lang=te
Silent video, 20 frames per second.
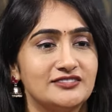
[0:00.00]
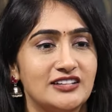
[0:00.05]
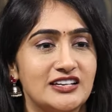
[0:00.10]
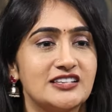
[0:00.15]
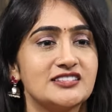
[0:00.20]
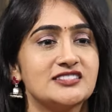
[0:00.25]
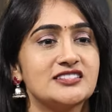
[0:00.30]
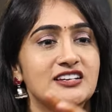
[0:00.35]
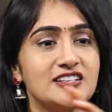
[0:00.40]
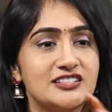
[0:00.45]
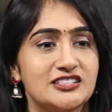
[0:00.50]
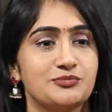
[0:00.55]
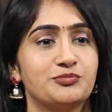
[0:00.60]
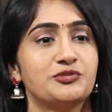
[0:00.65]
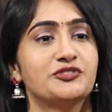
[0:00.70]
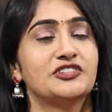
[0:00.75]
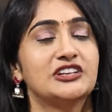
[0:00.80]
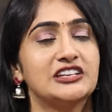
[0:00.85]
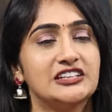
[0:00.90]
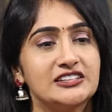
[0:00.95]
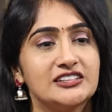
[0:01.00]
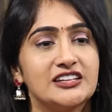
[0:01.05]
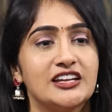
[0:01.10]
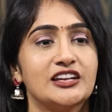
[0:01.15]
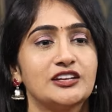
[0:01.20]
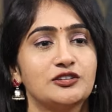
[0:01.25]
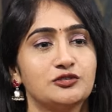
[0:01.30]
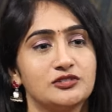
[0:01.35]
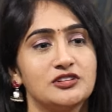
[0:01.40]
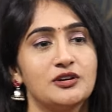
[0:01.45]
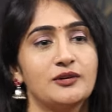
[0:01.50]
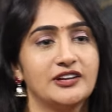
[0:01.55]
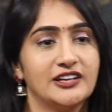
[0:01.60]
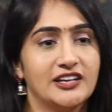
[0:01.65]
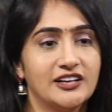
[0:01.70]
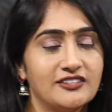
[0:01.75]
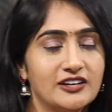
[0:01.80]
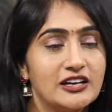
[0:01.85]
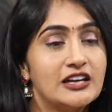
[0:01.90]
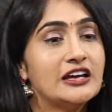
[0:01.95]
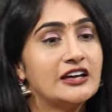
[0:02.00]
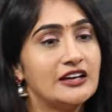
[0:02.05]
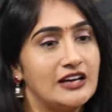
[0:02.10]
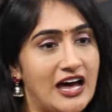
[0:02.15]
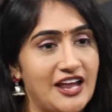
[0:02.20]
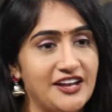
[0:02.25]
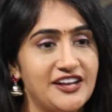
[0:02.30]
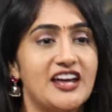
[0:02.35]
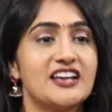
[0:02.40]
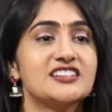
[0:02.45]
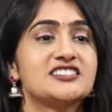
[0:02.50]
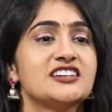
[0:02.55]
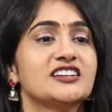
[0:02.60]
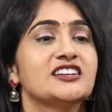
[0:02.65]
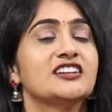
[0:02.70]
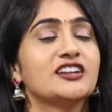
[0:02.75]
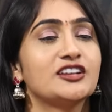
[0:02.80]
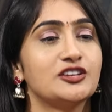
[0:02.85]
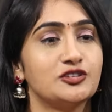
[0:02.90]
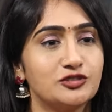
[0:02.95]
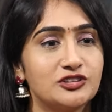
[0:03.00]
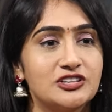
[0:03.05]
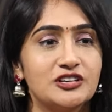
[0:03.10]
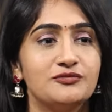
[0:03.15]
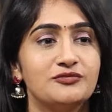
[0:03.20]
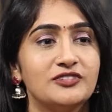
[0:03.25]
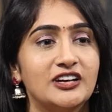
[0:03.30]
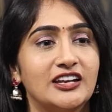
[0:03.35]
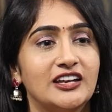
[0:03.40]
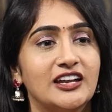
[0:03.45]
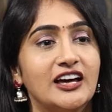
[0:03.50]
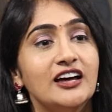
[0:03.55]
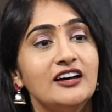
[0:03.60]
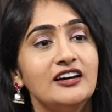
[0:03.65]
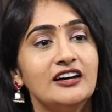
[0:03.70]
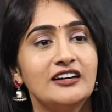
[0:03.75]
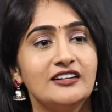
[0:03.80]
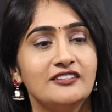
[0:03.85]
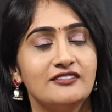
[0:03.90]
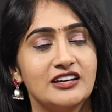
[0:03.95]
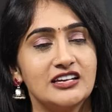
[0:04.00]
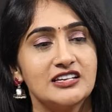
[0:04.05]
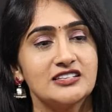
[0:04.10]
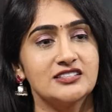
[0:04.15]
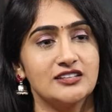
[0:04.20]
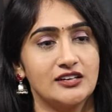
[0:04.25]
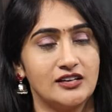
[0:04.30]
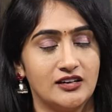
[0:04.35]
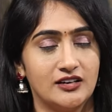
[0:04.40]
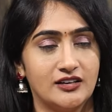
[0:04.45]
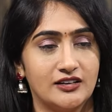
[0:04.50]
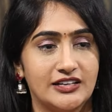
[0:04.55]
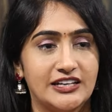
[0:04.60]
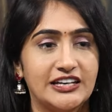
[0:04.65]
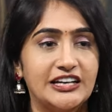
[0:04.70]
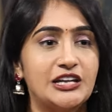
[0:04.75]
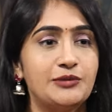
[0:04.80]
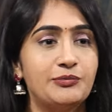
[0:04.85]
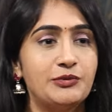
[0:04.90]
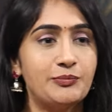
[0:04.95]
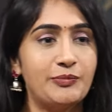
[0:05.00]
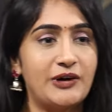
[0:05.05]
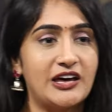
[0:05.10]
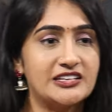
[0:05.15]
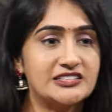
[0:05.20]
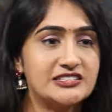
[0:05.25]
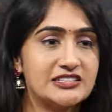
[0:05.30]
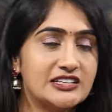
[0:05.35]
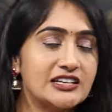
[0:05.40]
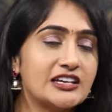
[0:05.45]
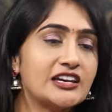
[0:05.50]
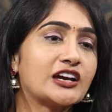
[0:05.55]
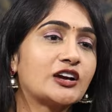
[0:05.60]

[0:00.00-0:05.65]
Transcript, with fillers: వైఎస్ఆర్సీపీ వీళ్ళిద్దరి యుద్ధం అంటే అన్నా యుద్ధం వల్ల వైఎస్ టీడీపీ పార్టీకి